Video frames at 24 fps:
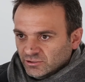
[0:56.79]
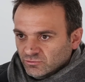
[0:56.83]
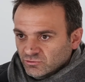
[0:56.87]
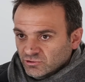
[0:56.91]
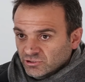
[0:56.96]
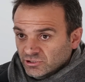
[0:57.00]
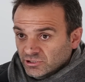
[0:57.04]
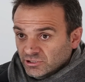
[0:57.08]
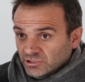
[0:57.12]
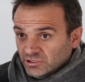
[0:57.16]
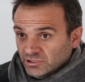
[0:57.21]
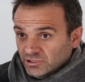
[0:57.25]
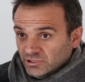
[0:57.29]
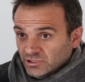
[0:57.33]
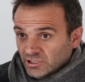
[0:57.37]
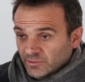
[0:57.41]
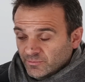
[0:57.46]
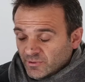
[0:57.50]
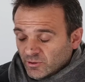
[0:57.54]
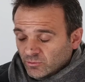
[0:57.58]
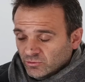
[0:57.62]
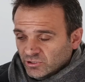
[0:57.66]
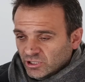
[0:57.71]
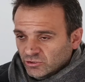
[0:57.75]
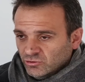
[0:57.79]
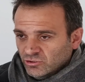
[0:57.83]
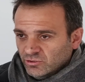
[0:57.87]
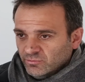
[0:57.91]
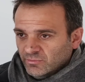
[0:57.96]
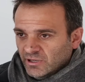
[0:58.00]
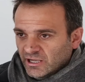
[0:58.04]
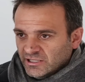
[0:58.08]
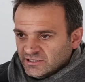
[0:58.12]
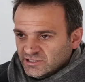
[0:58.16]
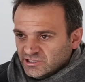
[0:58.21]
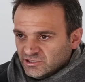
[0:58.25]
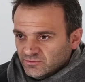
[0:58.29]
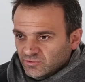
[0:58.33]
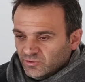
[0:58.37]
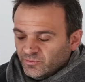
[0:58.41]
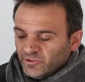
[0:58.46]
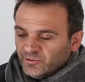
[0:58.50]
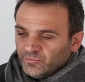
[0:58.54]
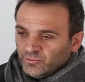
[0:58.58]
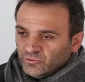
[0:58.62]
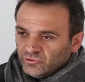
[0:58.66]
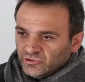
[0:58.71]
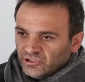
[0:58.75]
quindi abbiamo dato il massimo
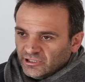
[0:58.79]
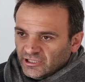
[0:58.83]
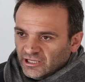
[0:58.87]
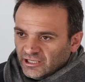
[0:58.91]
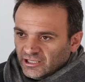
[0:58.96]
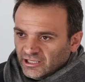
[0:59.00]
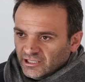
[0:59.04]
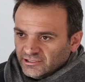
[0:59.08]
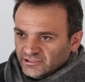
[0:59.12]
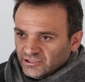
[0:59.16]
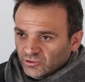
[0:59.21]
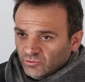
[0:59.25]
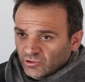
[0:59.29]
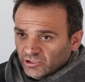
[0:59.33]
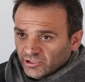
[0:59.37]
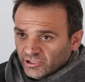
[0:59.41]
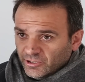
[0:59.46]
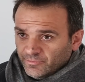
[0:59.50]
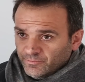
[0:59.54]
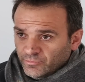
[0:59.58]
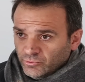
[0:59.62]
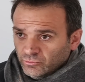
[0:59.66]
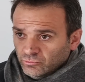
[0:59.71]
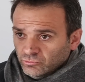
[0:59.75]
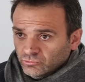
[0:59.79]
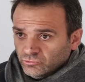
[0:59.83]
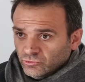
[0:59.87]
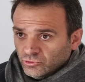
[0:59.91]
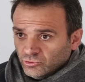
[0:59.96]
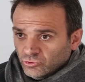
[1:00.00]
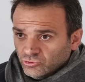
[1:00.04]
per portare a casa qualche punto,